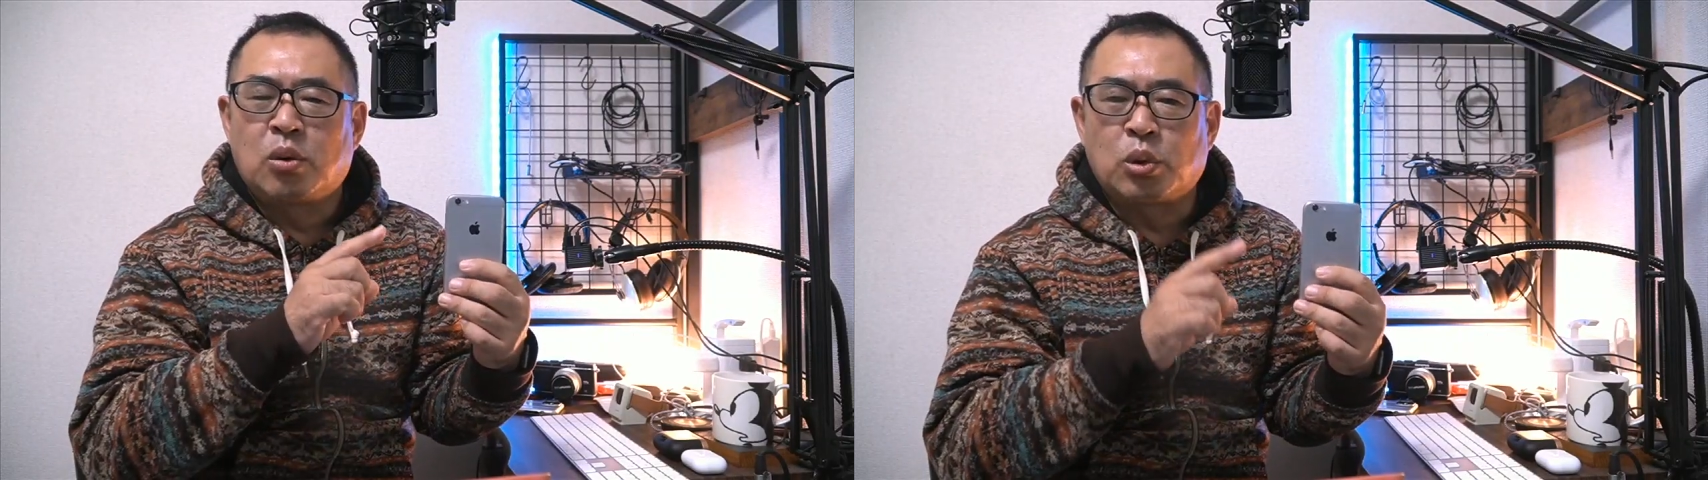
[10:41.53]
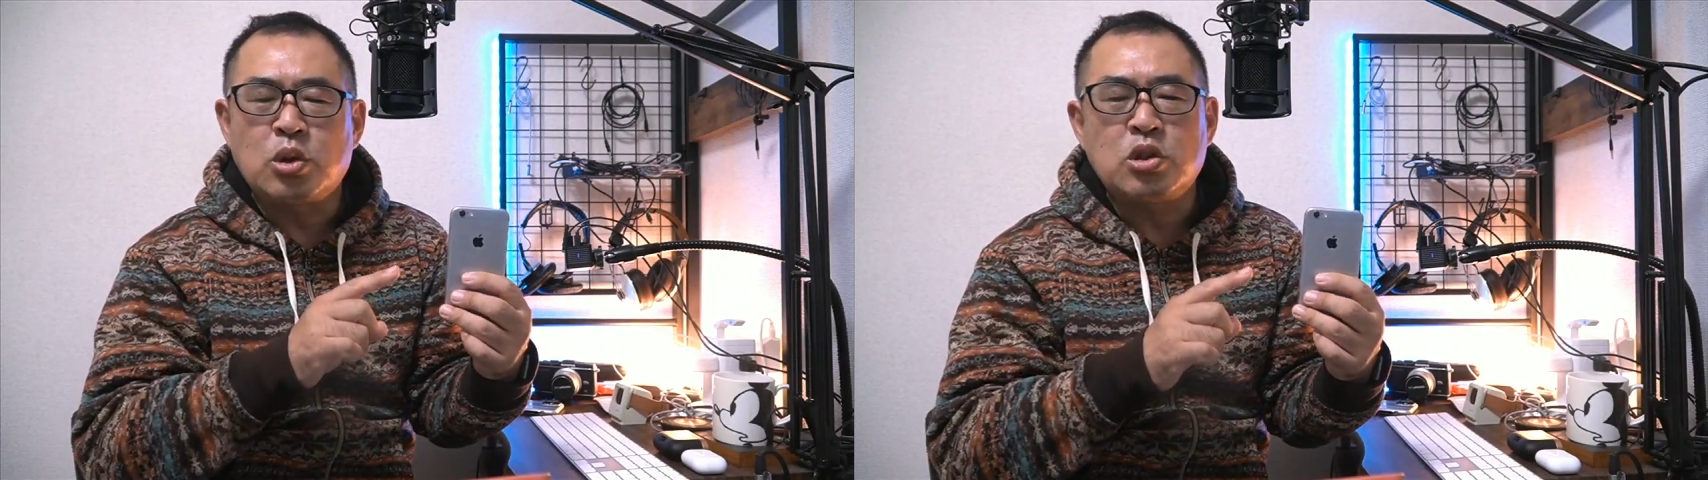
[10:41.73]

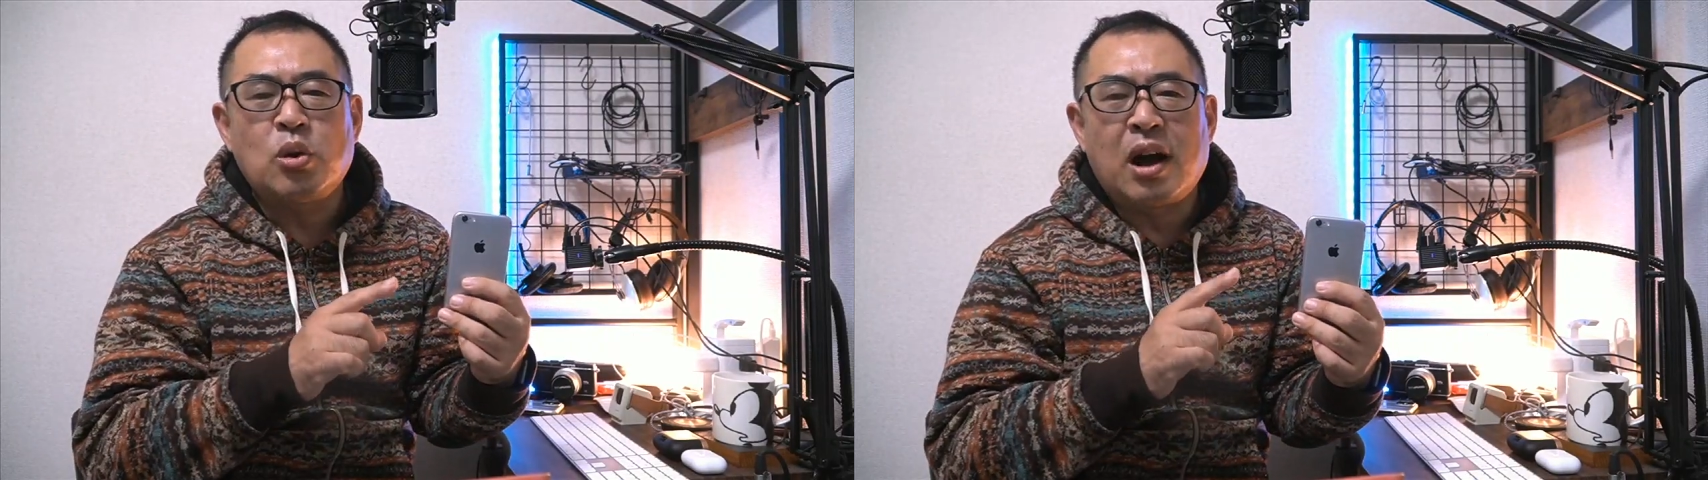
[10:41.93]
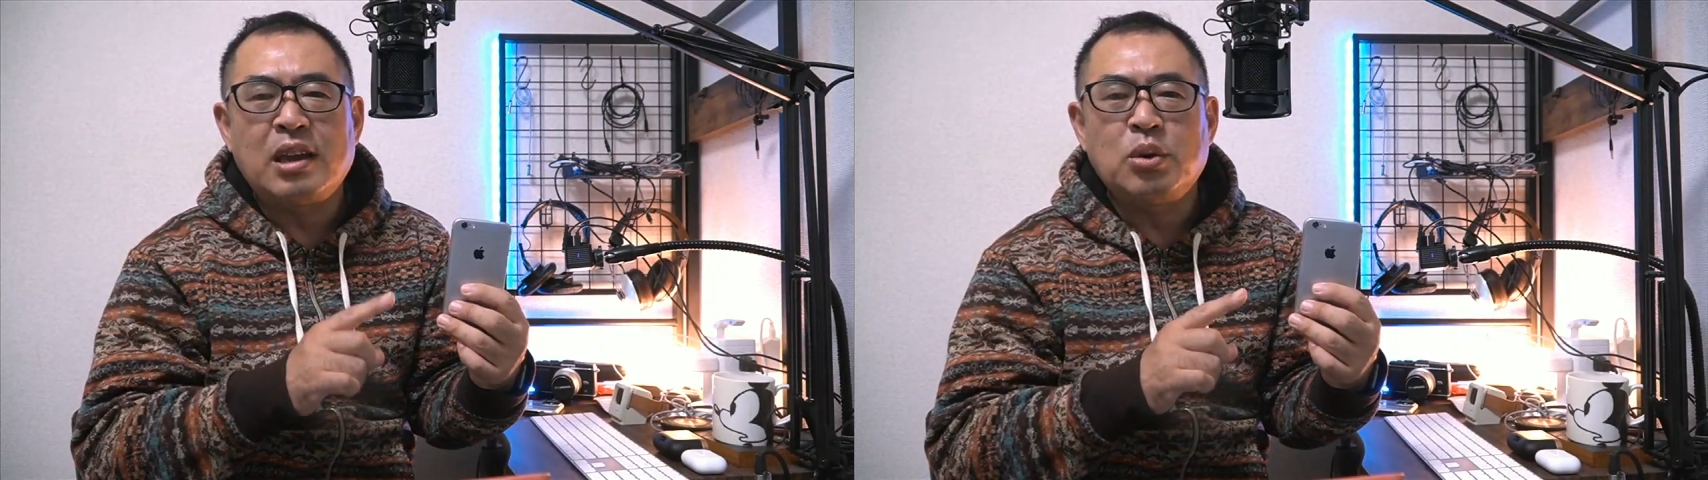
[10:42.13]
今年
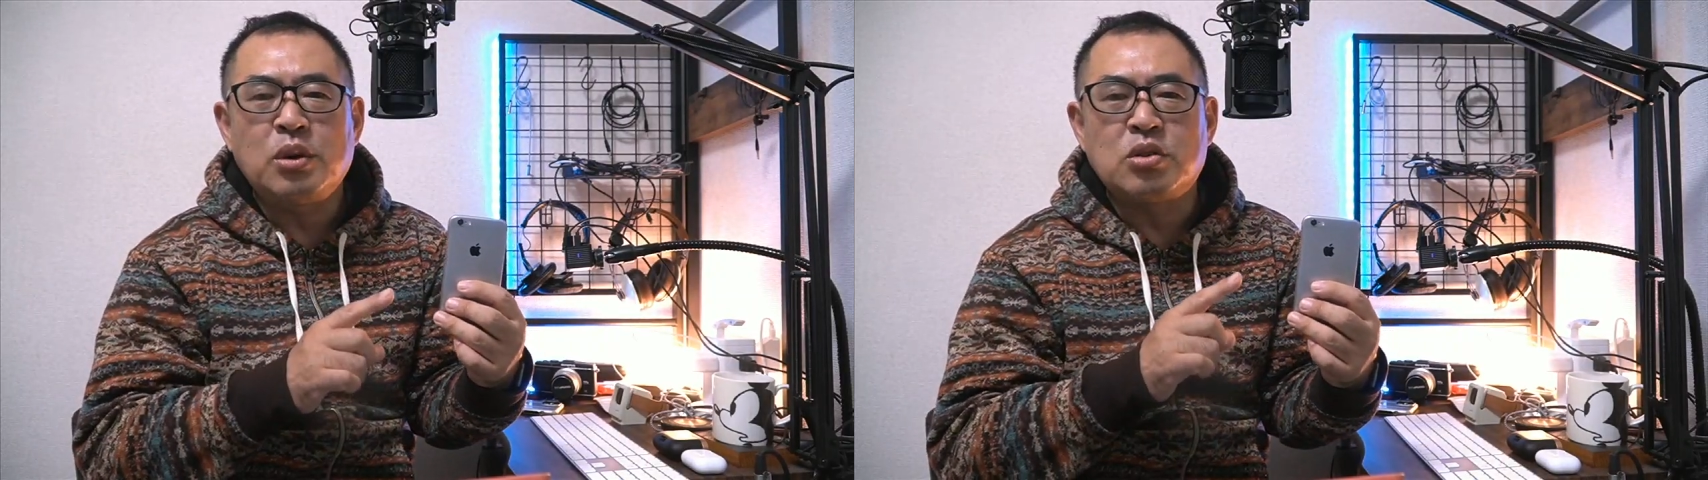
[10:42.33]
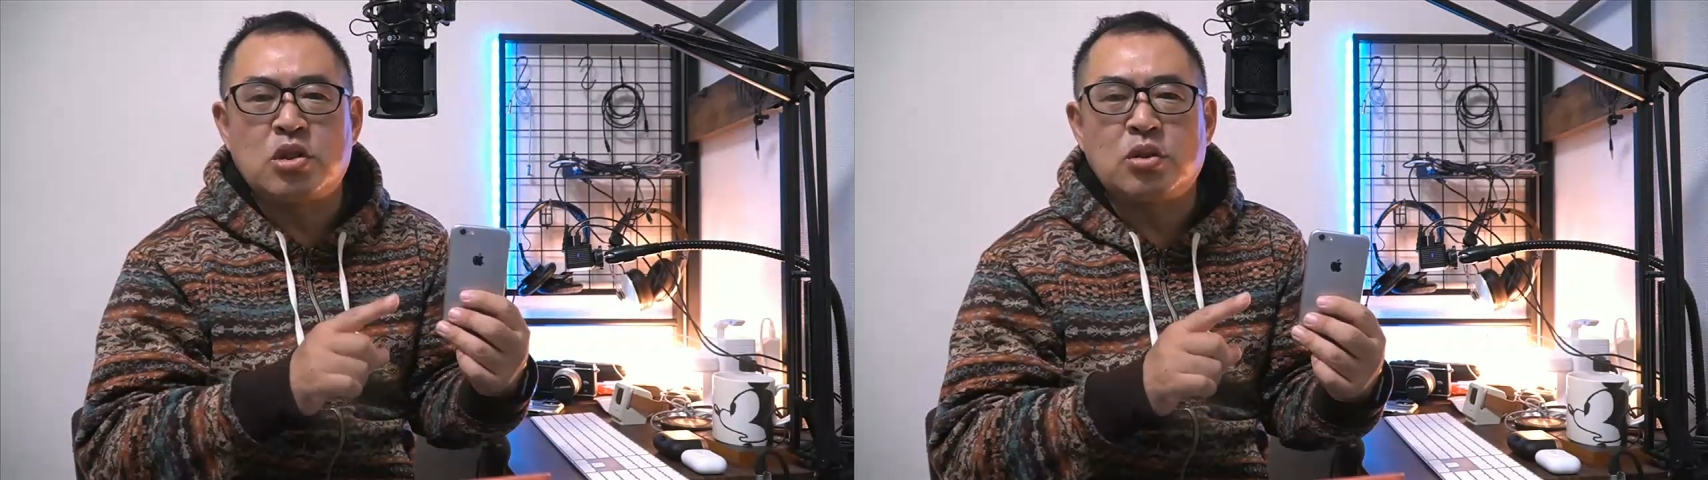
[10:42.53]
の
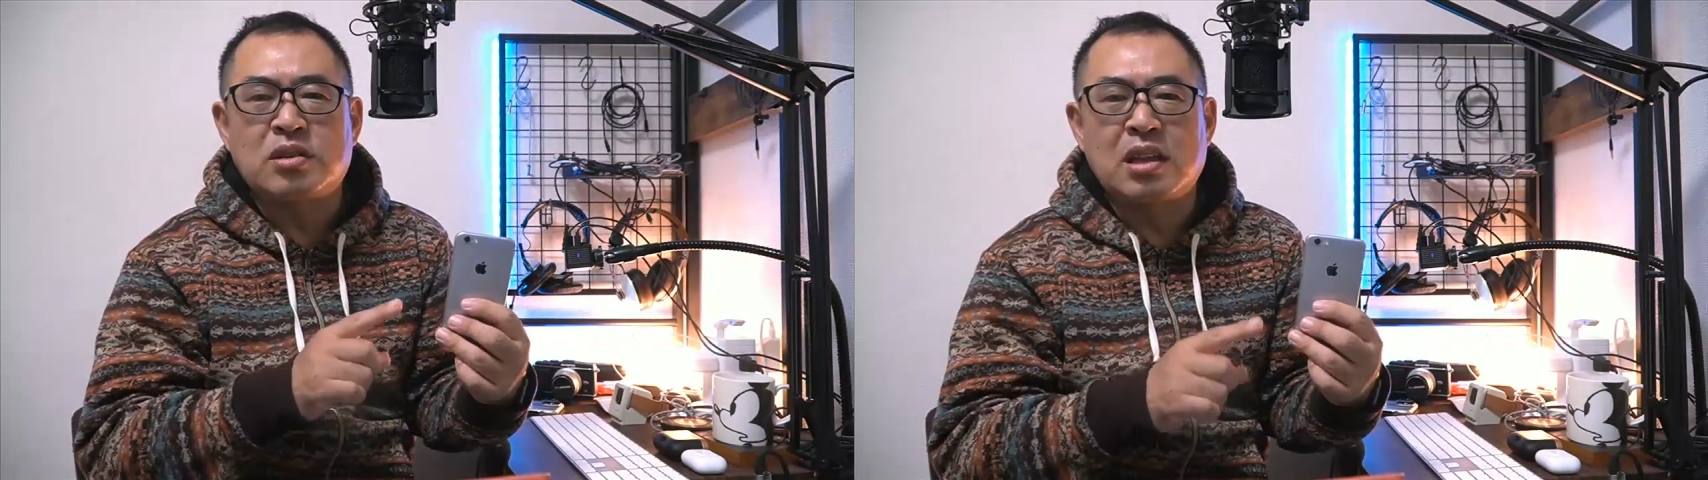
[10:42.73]
アイオーエスじゅ